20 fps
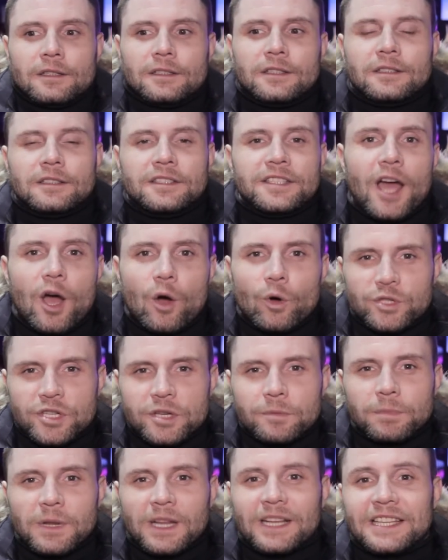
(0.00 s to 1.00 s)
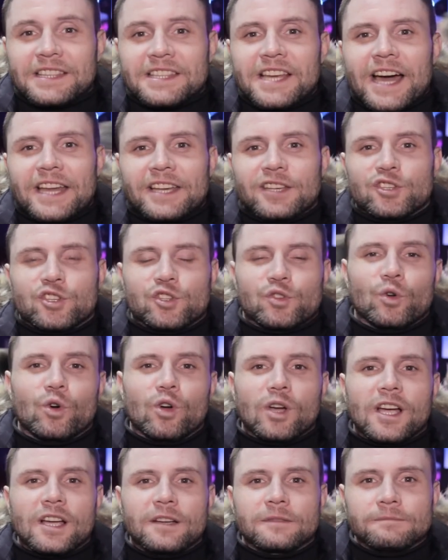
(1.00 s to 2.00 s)
Э, я очень благодарен,
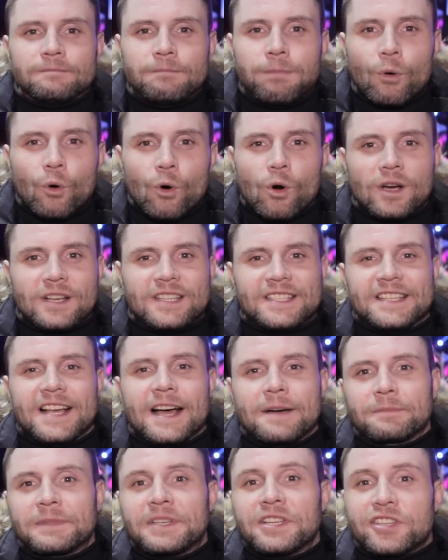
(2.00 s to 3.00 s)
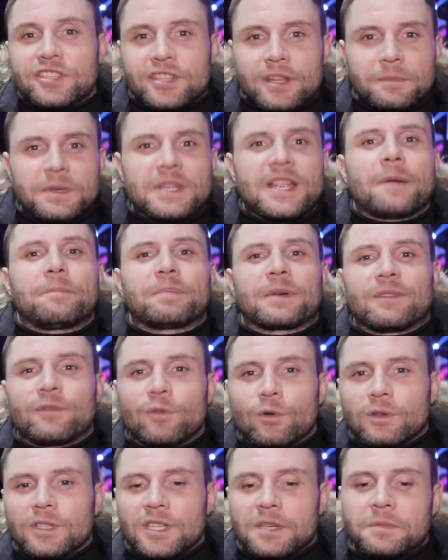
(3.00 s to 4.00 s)
что Бог сам лично меня
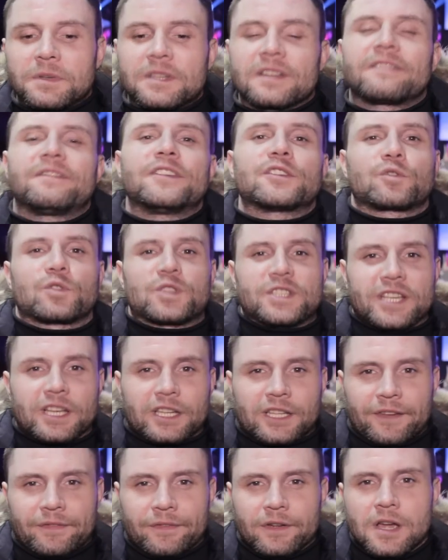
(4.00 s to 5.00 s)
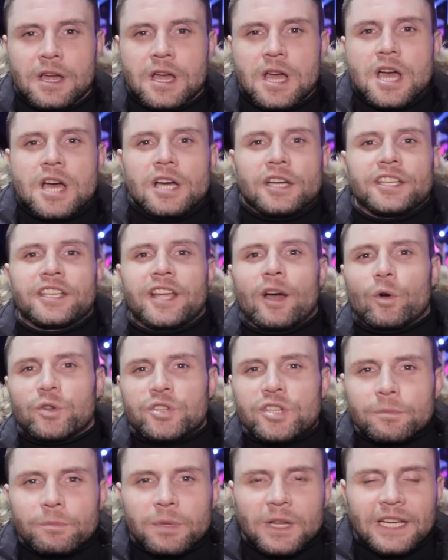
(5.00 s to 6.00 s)
привел именно в эту церковь. Я
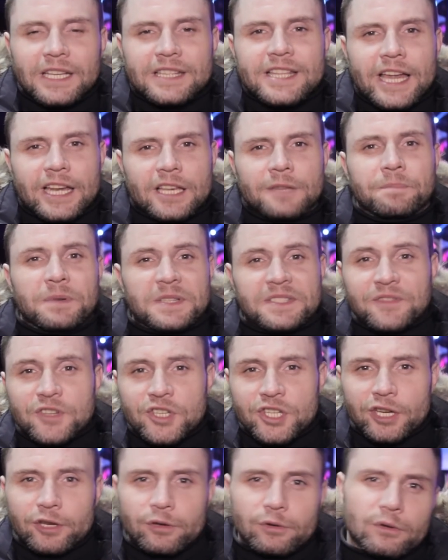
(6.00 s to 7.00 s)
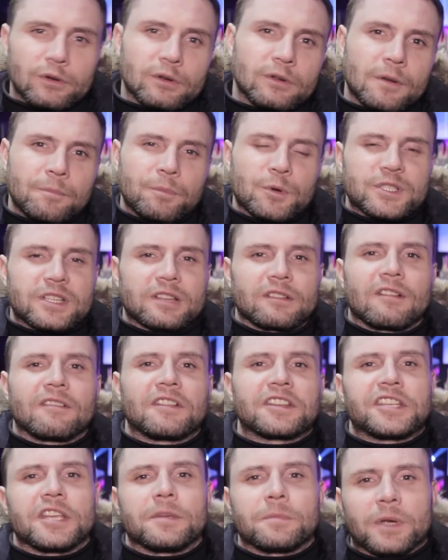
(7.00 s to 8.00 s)
очень благодарен посвящению апостола
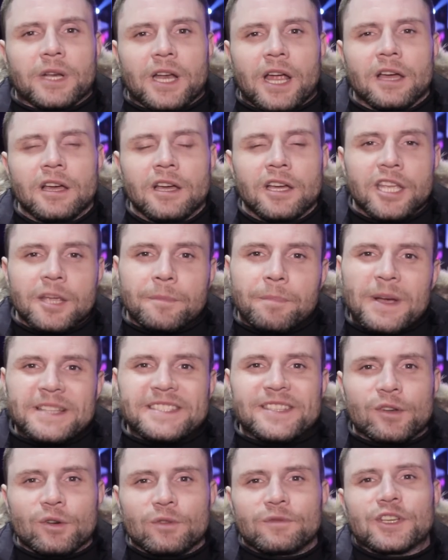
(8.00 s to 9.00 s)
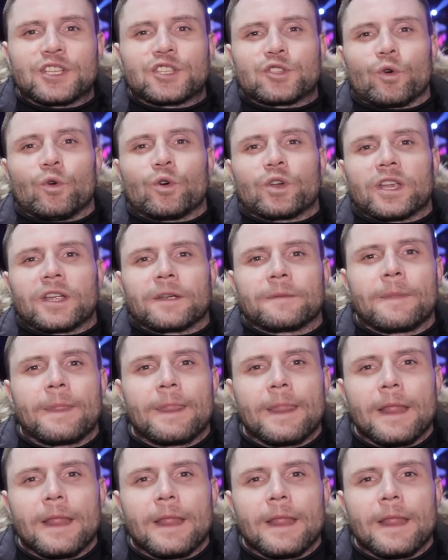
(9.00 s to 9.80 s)
Владимира и пастору Виктории.